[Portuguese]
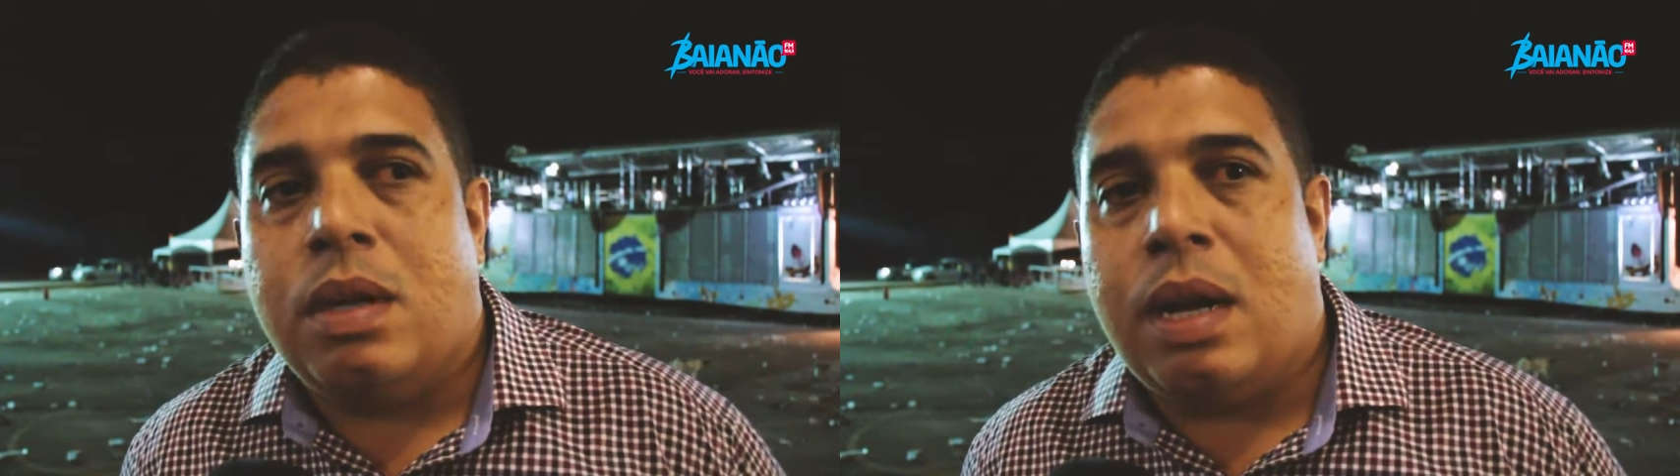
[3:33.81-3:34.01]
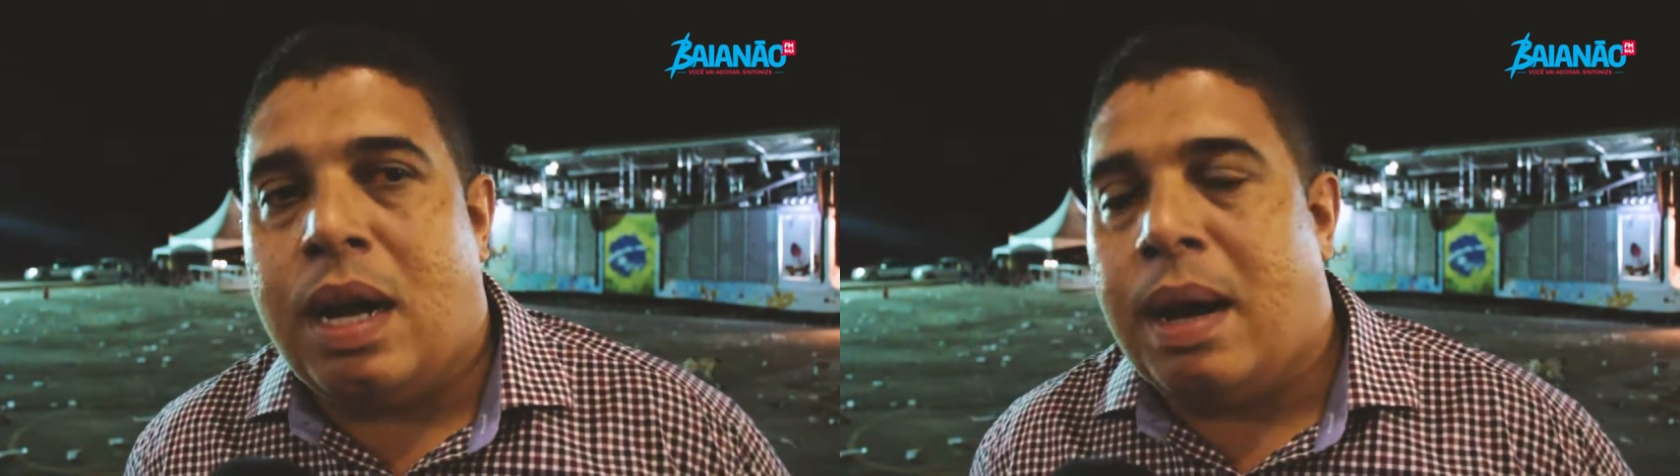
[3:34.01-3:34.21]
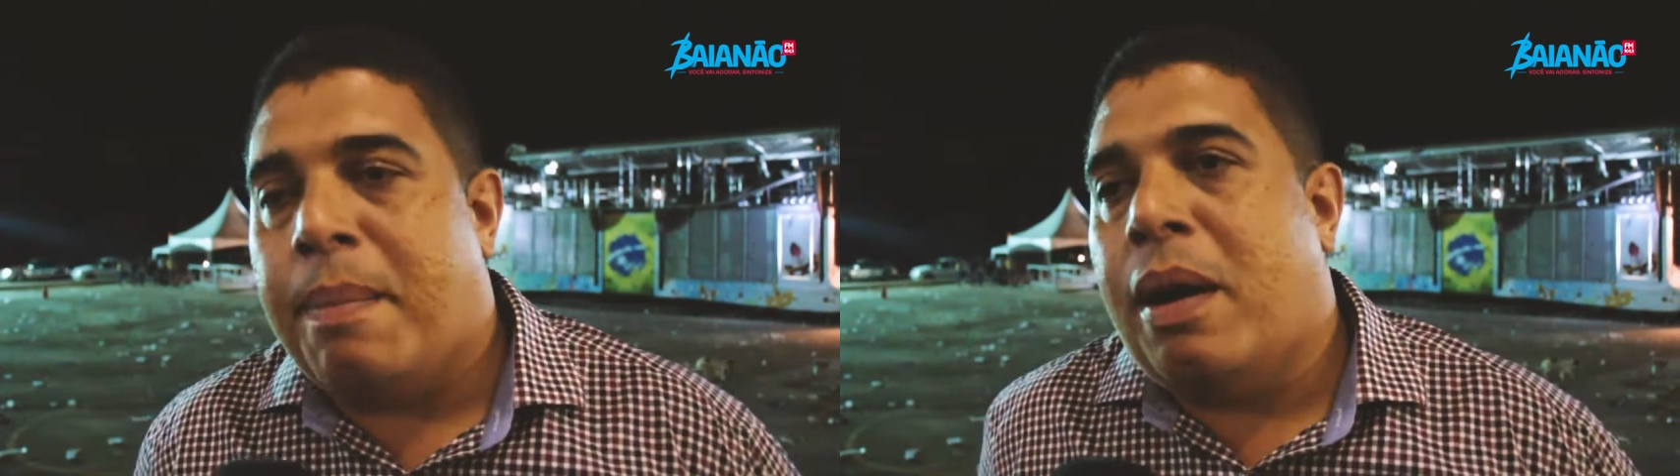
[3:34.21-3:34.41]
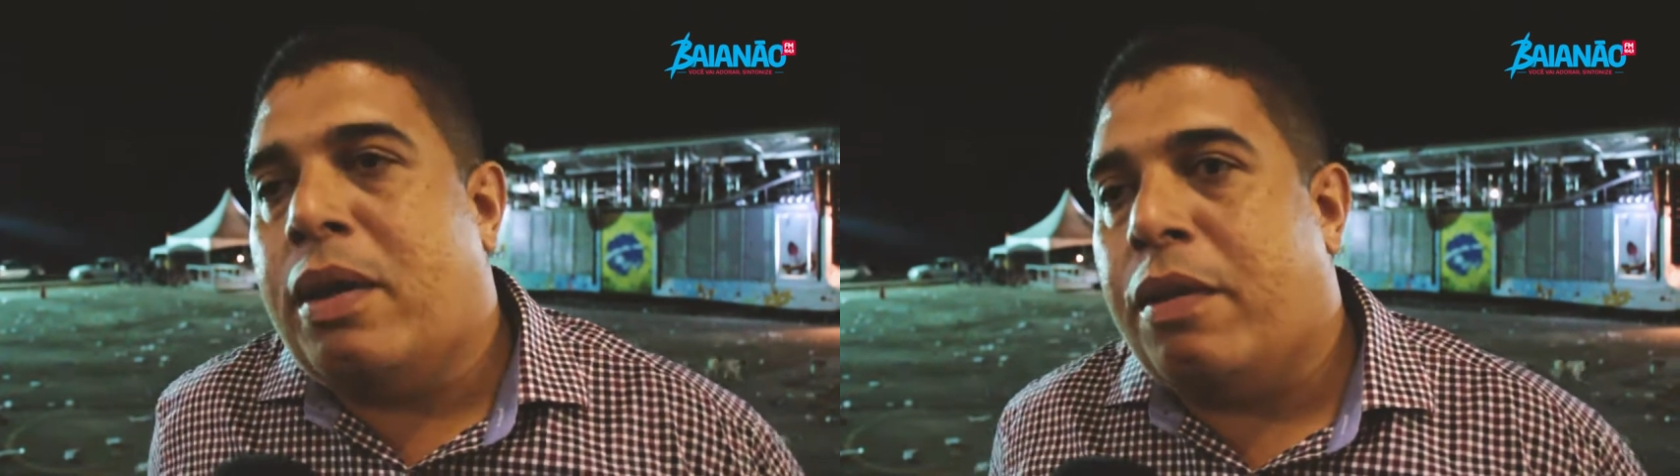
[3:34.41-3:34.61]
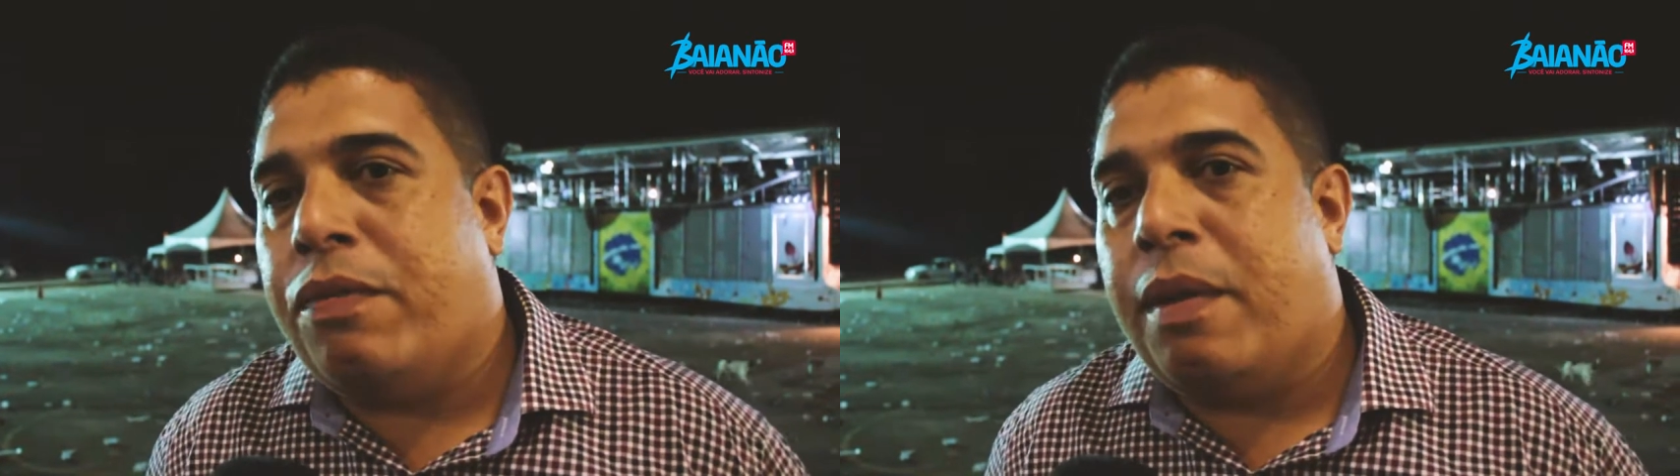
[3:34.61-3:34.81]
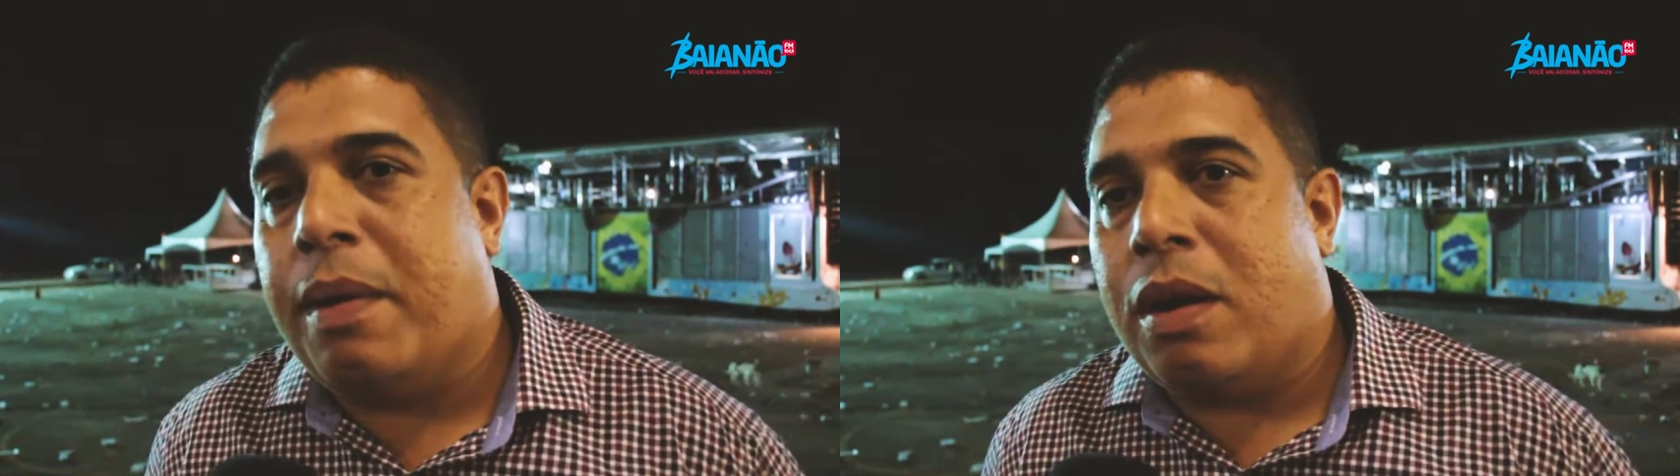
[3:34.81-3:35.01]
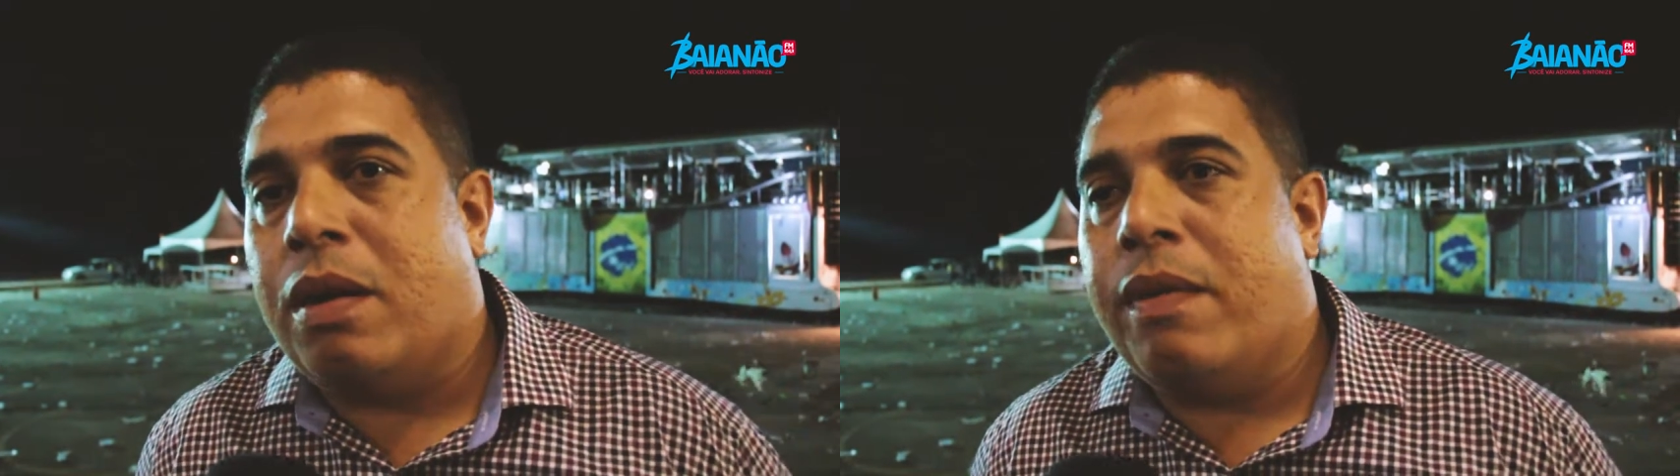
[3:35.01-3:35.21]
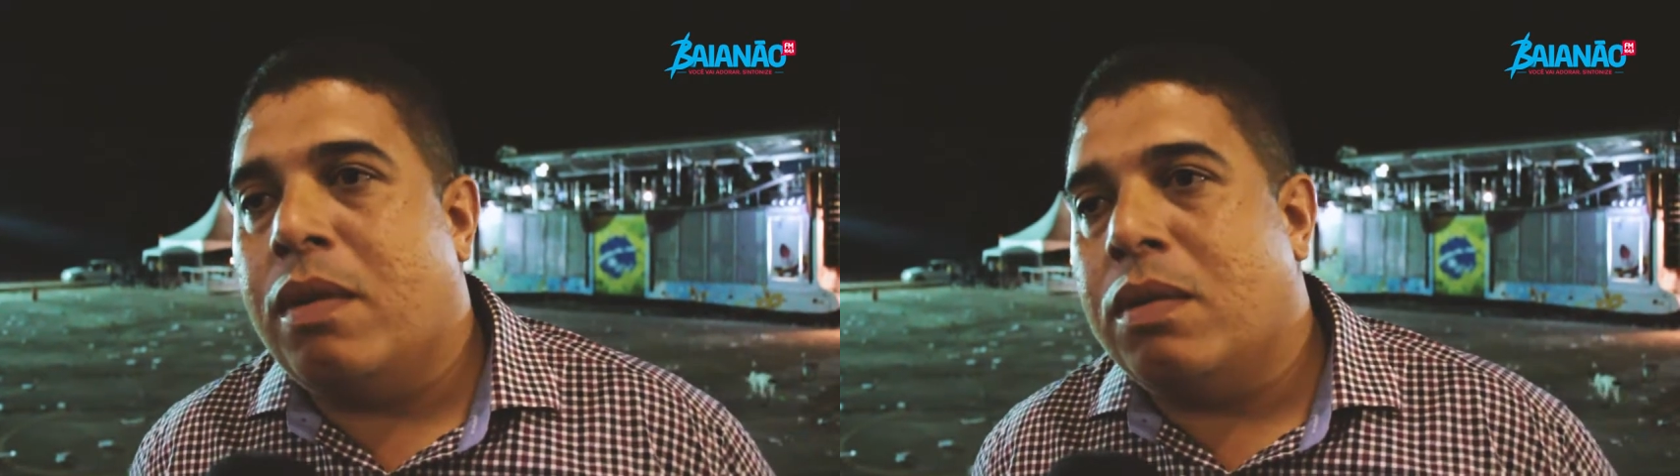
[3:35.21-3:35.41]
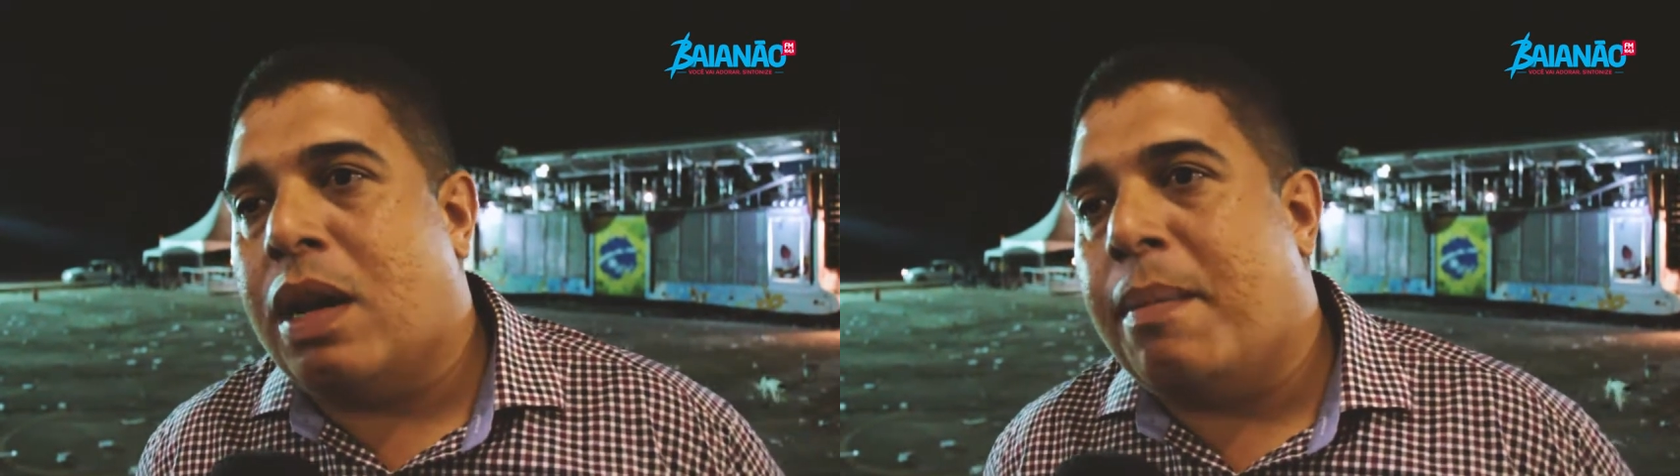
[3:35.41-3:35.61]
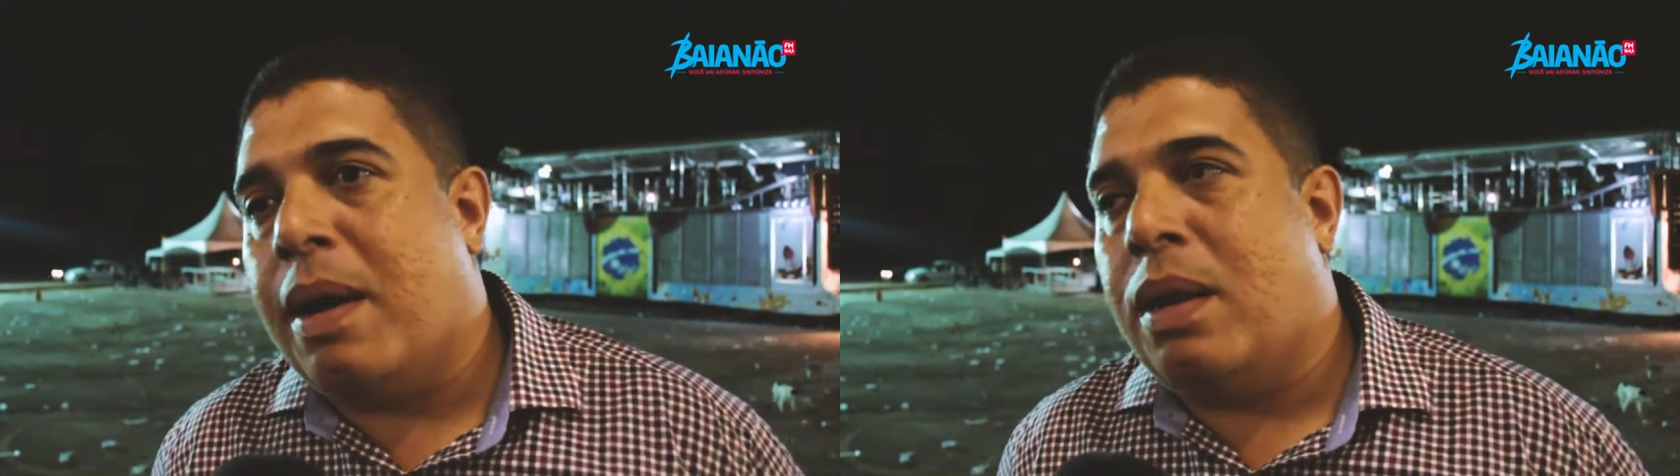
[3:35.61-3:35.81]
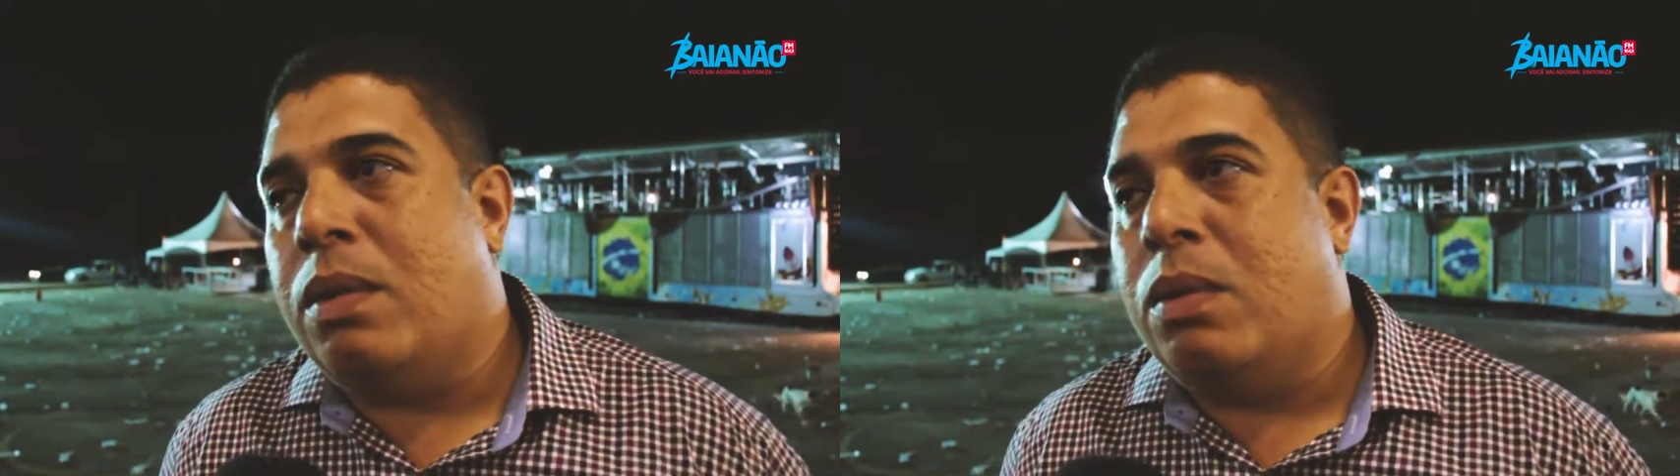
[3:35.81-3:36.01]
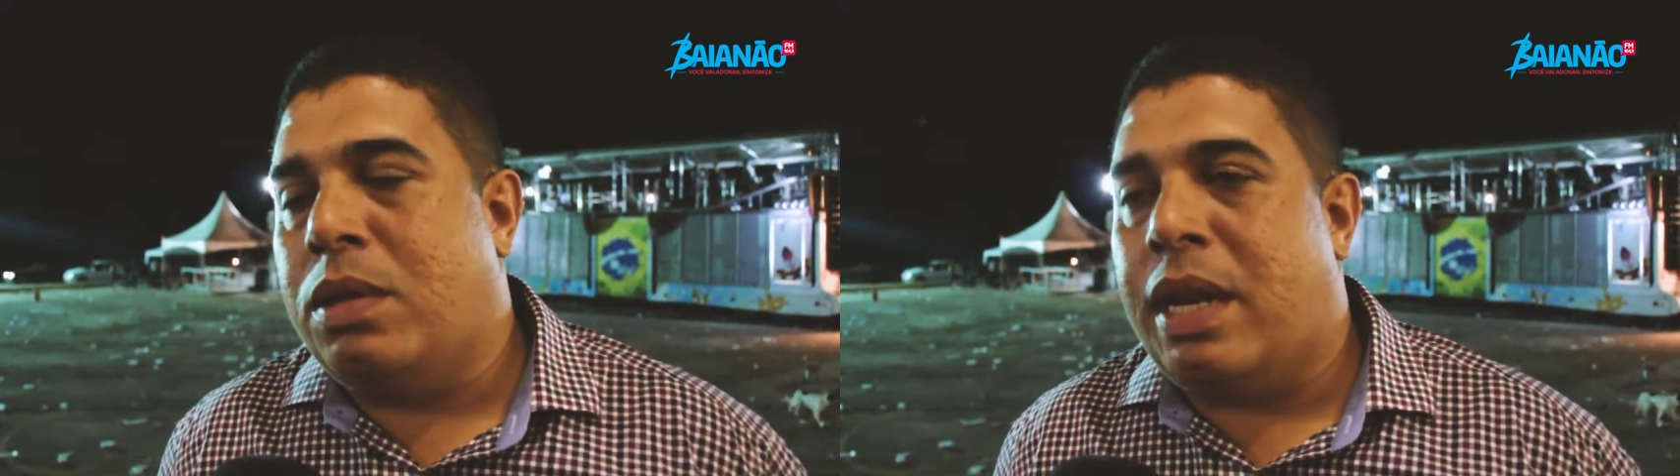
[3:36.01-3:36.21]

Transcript: A Baiana FM agora vem com um trabalho